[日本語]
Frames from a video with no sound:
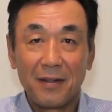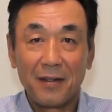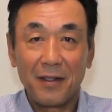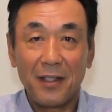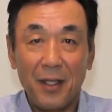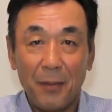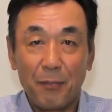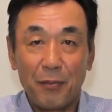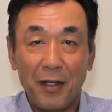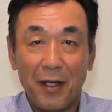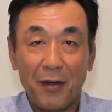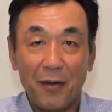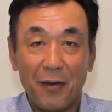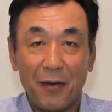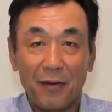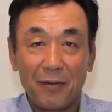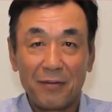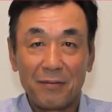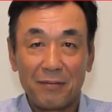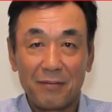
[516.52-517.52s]
いいプレー
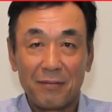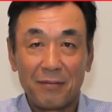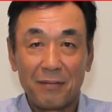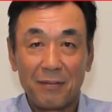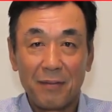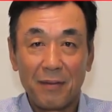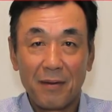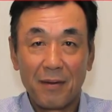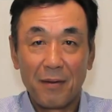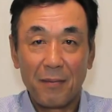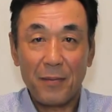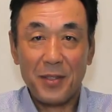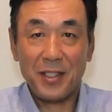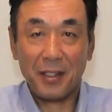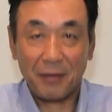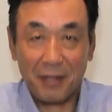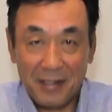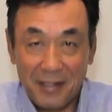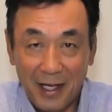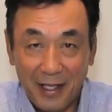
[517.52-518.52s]
を見
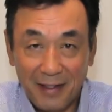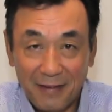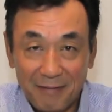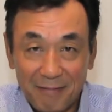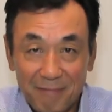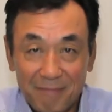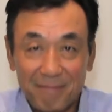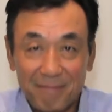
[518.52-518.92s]
せてください。